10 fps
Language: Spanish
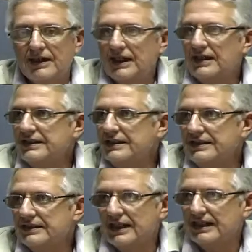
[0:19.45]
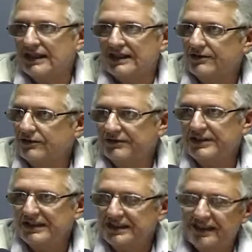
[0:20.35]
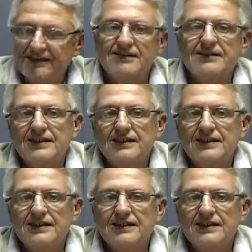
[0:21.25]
las distintas oficinas.